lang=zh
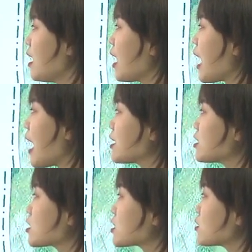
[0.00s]
寒
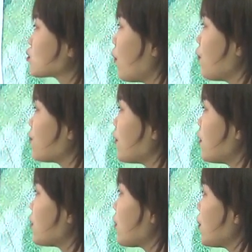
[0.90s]
食东
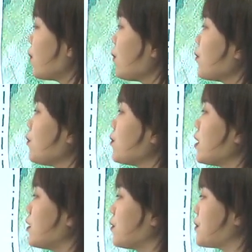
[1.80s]
风御
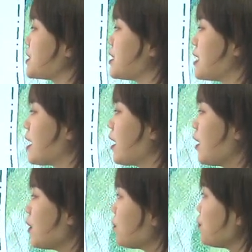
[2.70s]
柳斜，
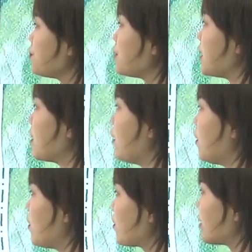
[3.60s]
御
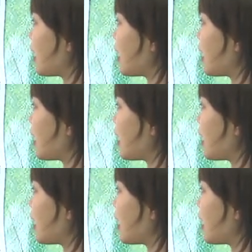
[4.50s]
柳。